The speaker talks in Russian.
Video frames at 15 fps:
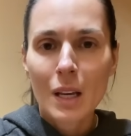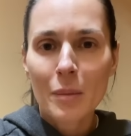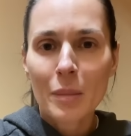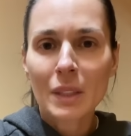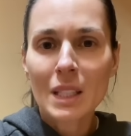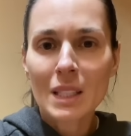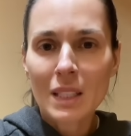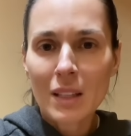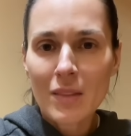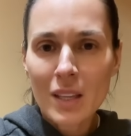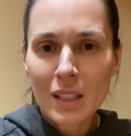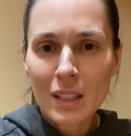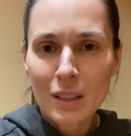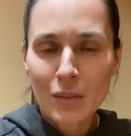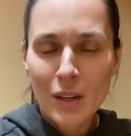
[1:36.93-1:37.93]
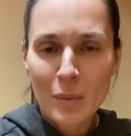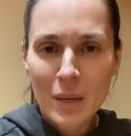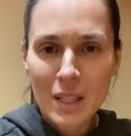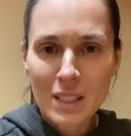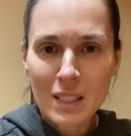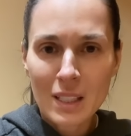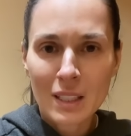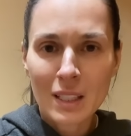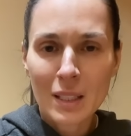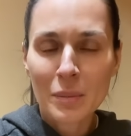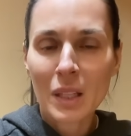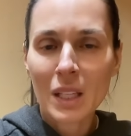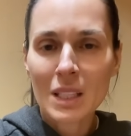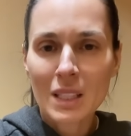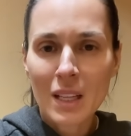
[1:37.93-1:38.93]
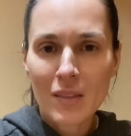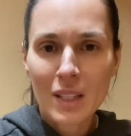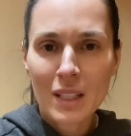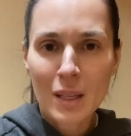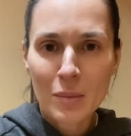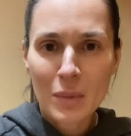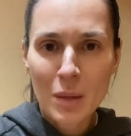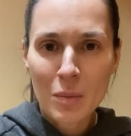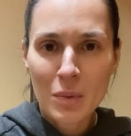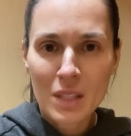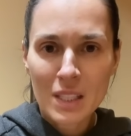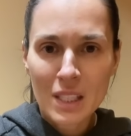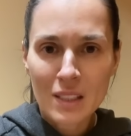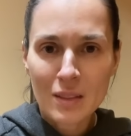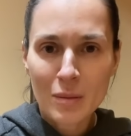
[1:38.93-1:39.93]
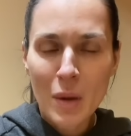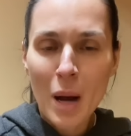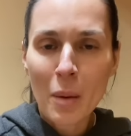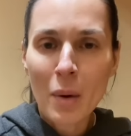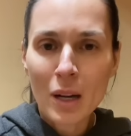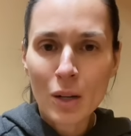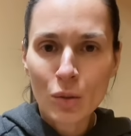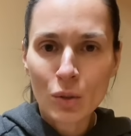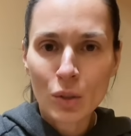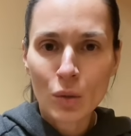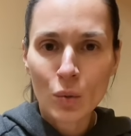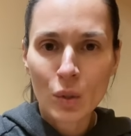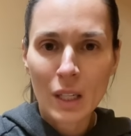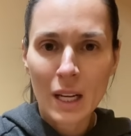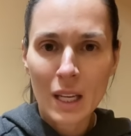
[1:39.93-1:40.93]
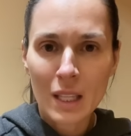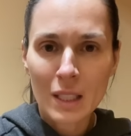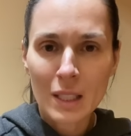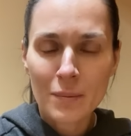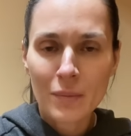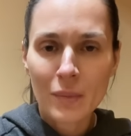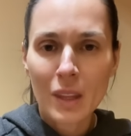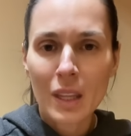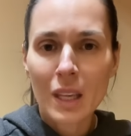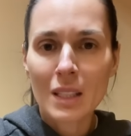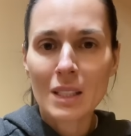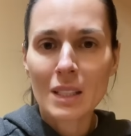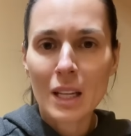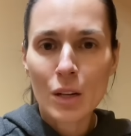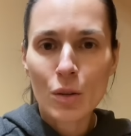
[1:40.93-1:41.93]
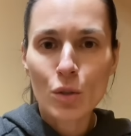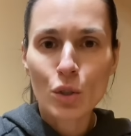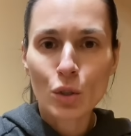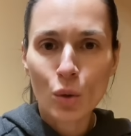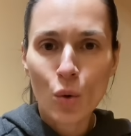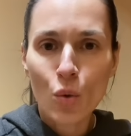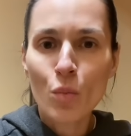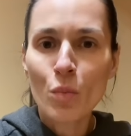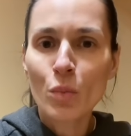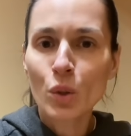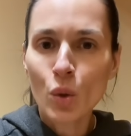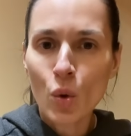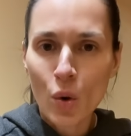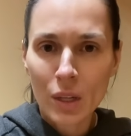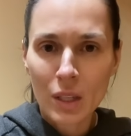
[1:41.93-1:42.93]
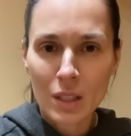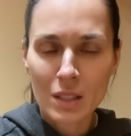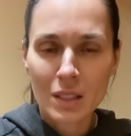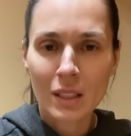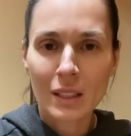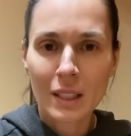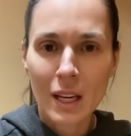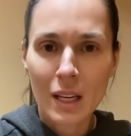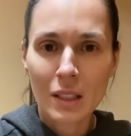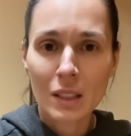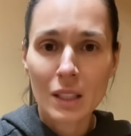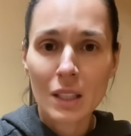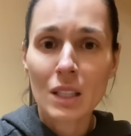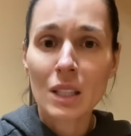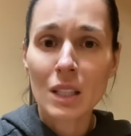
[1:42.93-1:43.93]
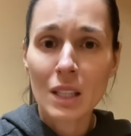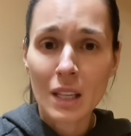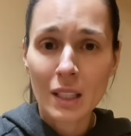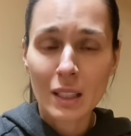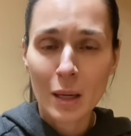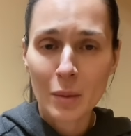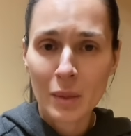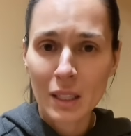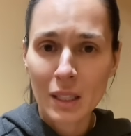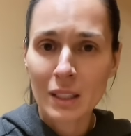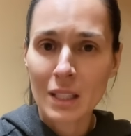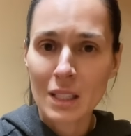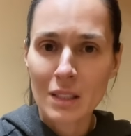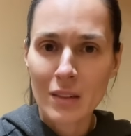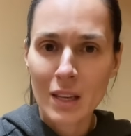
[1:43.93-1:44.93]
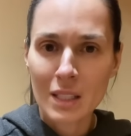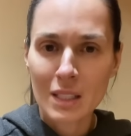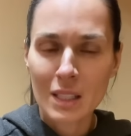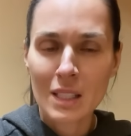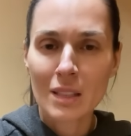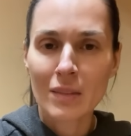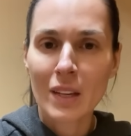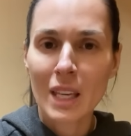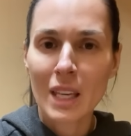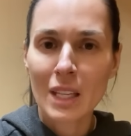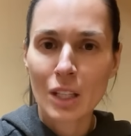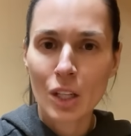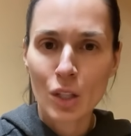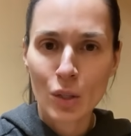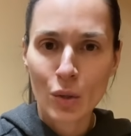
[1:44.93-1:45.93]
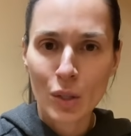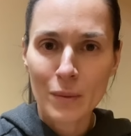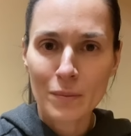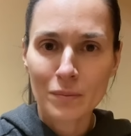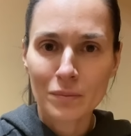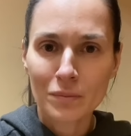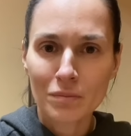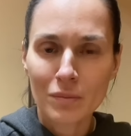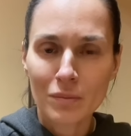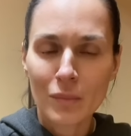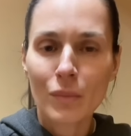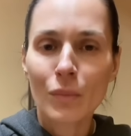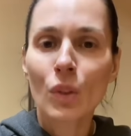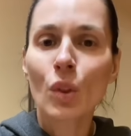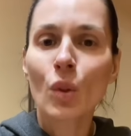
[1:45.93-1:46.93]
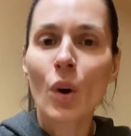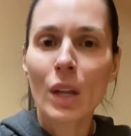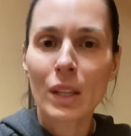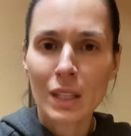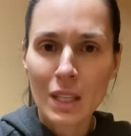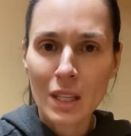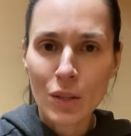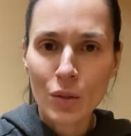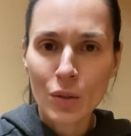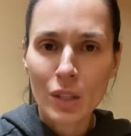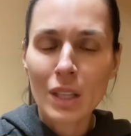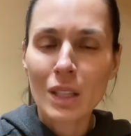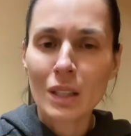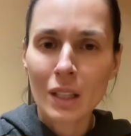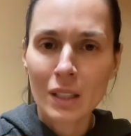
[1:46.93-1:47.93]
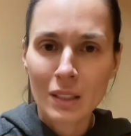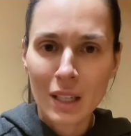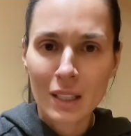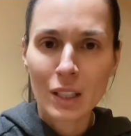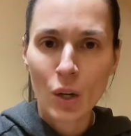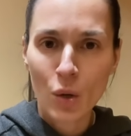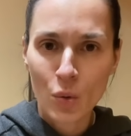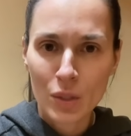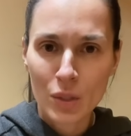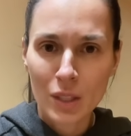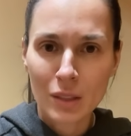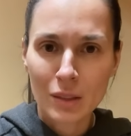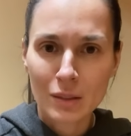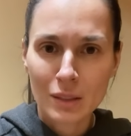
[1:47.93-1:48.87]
По достоверной информации, предоставленной мне Министерством обороны Украины, я знаю, что у многих солдат нет обратной связи со своей родней. Но они ее иногда находят